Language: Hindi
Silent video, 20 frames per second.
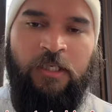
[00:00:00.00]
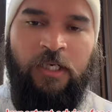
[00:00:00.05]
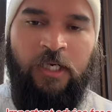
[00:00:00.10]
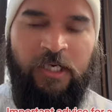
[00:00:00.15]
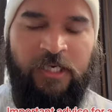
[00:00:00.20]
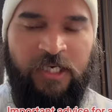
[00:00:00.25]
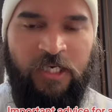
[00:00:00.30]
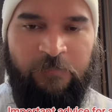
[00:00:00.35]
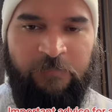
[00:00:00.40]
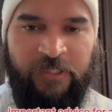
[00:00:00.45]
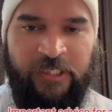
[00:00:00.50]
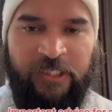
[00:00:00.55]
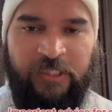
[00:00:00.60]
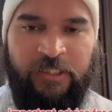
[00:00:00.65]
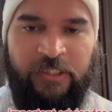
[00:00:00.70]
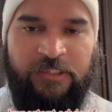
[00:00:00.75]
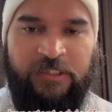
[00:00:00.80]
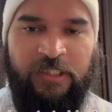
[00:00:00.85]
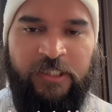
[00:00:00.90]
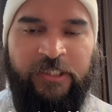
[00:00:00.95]
अगर आप
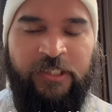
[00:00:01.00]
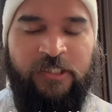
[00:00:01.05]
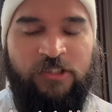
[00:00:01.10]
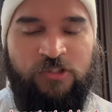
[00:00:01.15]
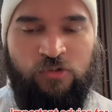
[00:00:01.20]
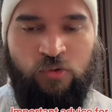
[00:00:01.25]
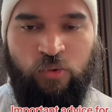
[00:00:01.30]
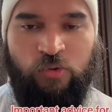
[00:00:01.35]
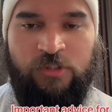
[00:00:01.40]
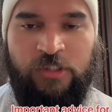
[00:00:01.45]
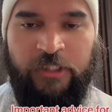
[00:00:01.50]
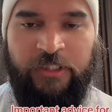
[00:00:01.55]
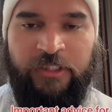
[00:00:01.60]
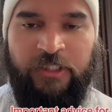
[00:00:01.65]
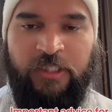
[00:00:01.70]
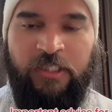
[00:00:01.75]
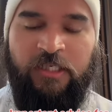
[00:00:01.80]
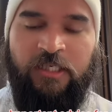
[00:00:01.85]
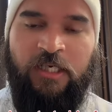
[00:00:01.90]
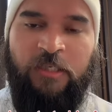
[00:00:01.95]
अकेले जा रहे हैं तो ज़रूर जाइए
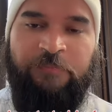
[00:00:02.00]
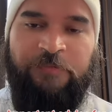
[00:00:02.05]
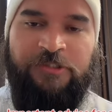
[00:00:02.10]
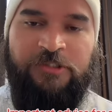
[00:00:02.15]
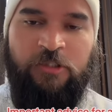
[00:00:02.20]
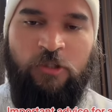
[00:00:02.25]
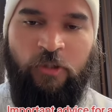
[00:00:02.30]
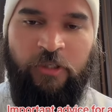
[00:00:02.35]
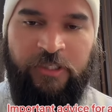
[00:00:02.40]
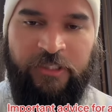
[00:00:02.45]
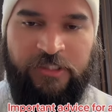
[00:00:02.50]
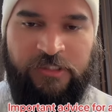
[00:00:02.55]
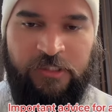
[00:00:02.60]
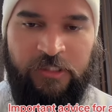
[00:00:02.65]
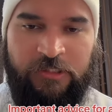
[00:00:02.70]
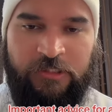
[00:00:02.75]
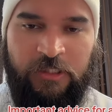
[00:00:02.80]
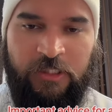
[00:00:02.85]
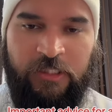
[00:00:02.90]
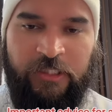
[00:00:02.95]
अगर आप किसी लॉयर के साथ
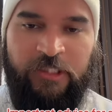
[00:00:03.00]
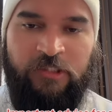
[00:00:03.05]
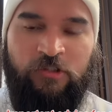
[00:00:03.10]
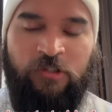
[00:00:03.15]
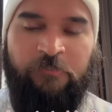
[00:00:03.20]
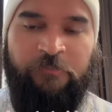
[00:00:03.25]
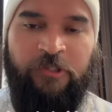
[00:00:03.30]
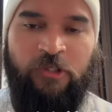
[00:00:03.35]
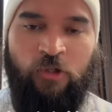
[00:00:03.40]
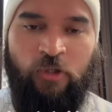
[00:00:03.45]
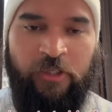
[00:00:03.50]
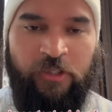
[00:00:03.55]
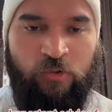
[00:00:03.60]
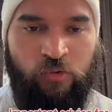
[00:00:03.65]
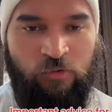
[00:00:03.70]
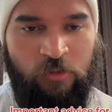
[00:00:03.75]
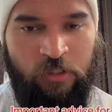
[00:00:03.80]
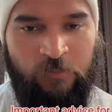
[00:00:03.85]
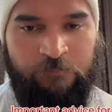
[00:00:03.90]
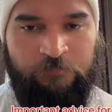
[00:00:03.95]
जा रहे हैं तो अपने लॉयर
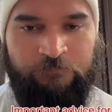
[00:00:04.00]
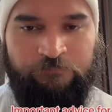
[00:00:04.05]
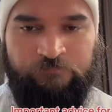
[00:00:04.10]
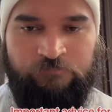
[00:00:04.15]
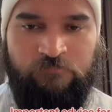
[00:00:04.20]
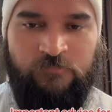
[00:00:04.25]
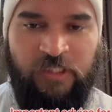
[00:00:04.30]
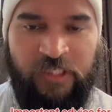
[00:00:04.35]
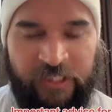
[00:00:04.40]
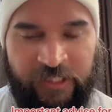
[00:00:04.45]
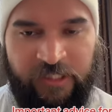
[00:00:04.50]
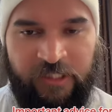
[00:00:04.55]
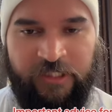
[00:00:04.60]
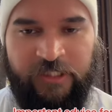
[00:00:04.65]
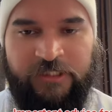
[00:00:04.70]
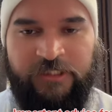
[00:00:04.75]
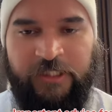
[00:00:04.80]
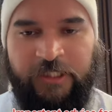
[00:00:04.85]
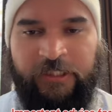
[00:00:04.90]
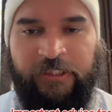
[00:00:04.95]
को आप लेकर के
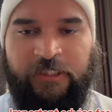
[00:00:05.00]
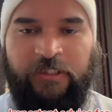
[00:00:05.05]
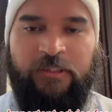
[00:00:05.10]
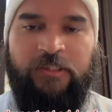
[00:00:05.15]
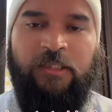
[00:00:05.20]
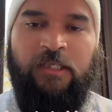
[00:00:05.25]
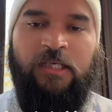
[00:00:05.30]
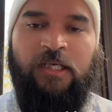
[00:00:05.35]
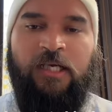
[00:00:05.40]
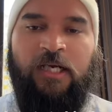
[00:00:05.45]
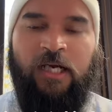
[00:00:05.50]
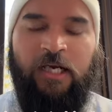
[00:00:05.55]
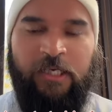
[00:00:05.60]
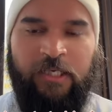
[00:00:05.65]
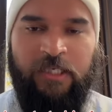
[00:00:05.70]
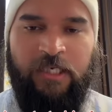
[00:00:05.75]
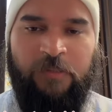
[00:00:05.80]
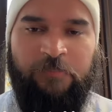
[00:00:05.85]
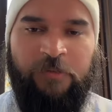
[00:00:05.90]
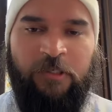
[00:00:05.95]
जाएंगे
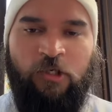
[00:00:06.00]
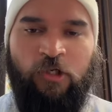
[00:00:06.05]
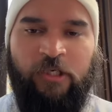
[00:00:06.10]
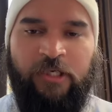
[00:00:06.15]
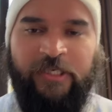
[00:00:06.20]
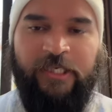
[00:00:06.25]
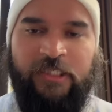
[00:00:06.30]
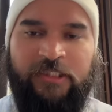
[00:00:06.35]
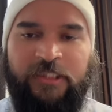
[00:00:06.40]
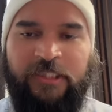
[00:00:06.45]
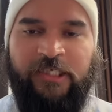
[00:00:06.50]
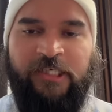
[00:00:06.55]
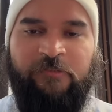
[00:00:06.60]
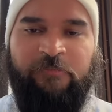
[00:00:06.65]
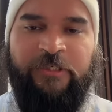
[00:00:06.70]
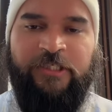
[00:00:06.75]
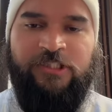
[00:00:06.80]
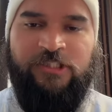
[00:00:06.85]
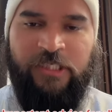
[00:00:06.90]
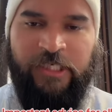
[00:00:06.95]
अगर आपका लॉयर कहता है कि
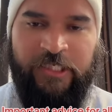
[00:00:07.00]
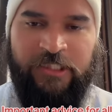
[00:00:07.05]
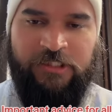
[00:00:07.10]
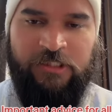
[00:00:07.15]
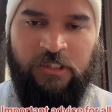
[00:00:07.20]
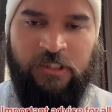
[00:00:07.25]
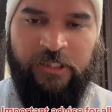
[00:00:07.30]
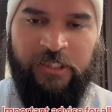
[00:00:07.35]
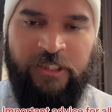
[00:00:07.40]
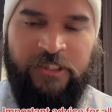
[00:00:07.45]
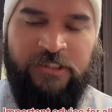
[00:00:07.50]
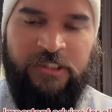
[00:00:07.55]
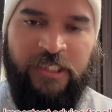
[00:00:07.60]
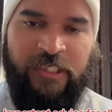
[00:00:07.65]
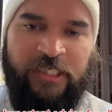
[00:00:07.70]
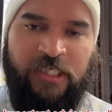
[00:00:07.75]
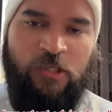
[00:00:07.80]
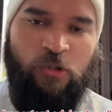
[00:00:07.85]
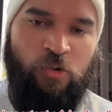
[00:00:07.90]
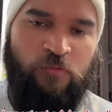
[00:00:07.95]
भाई स्ट्राइक चल रही है
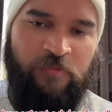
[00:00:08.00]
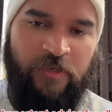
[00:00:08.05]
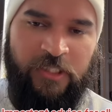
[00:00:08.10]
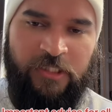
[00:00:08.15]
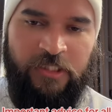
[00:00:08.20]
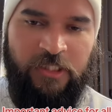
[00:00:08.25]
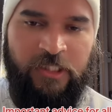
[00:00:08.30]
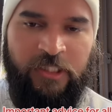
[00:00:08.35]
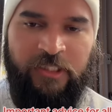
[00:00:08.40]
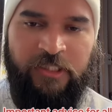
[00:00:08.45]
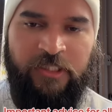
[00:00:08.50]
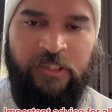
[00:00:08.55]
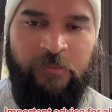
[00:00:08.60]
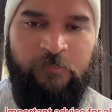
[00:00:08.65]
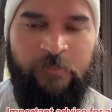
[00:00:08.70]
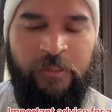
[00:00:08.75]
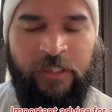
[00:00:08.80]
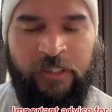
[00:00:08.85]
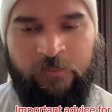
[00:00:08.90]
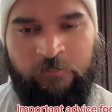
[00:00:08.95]
जाने का कोई फ़ायदा नहीं है
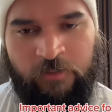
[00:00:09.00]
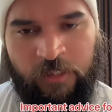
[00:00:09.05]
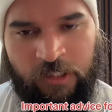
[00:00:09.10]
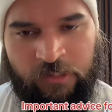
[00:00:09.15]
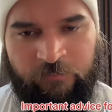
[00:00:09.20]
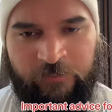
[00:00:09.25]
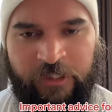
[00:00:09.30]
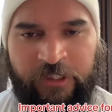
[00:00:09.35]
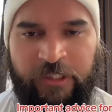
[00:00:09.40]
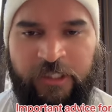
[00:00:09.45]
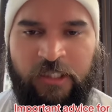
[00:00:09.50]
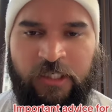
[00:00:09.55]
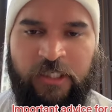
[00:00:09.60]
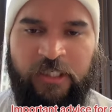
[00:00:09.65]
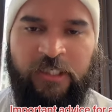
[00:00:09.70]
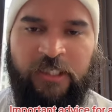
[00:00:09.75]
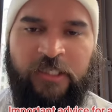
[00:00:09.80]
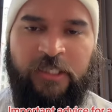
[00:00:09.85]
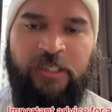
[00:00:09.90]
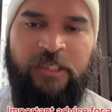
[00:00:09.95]
मैं बाद में डेट ले
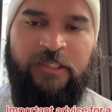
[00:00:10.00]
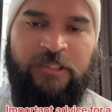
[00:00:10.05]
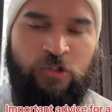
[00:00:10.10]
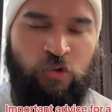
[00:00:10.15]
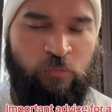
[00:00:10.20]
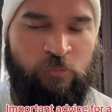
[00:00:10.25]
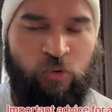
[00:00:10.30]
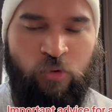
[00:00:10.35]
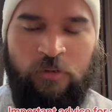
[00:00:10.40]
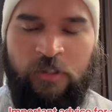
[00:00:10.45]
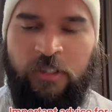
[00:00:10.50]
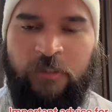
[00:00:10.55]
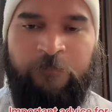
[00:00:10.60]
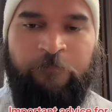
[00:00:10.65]
लेंगे यो भी होगा